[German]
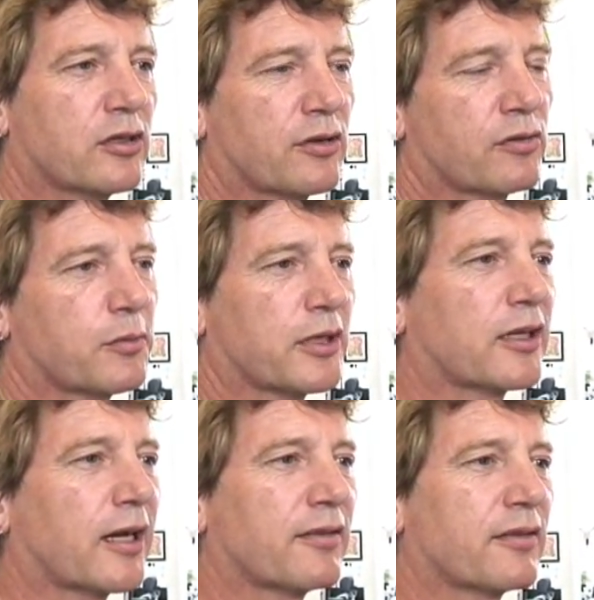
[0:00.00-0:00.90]
nicht so wie man die
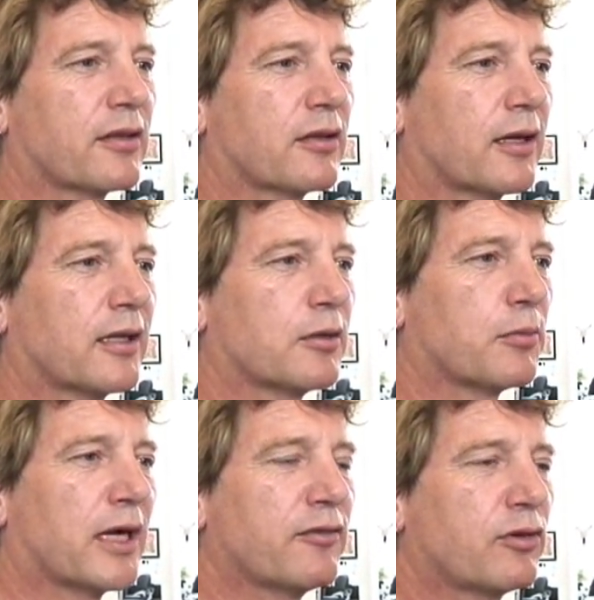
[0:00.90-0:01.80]
Drachen sich
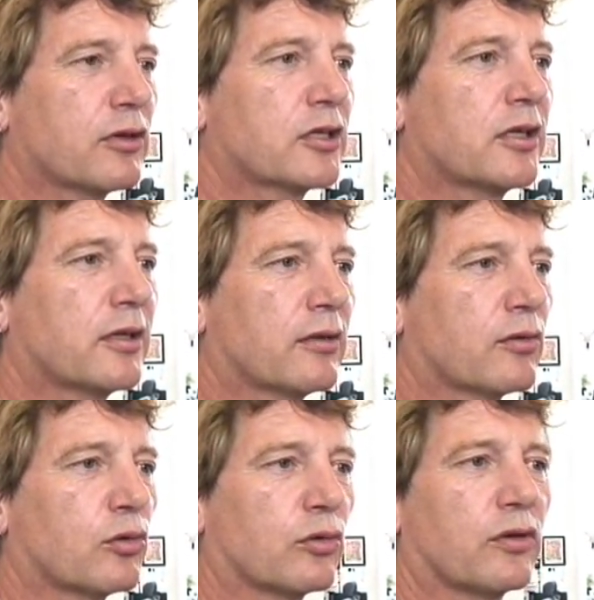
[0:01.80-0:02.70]
allgemein vorstellt,
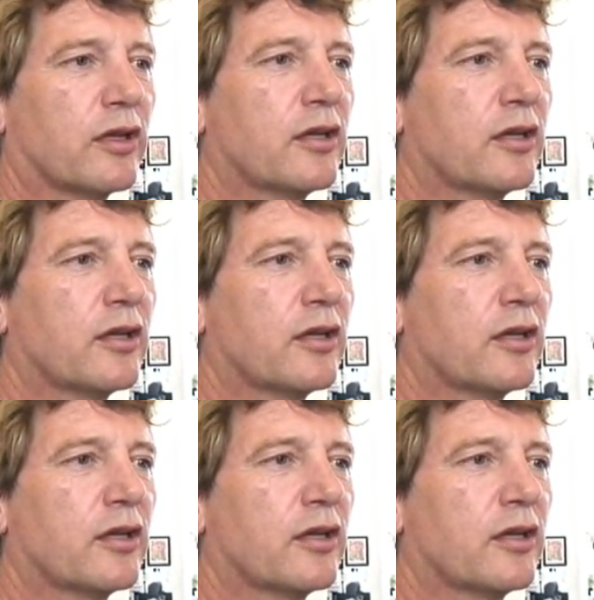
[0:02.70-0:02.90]
also